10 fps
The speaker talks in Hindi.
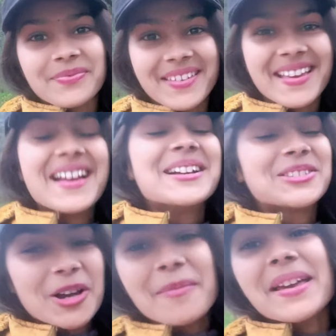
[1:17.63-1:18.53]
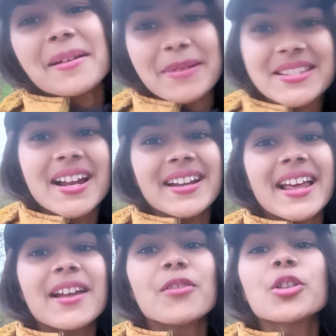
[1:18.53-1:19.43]
जो मेरा भिचंड है
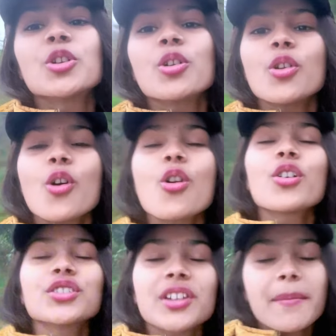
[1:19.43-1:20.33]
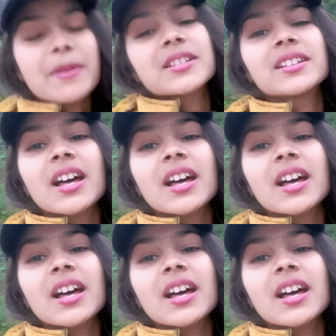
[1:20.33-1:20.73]
ना वो दो लोगों को इतना पसंद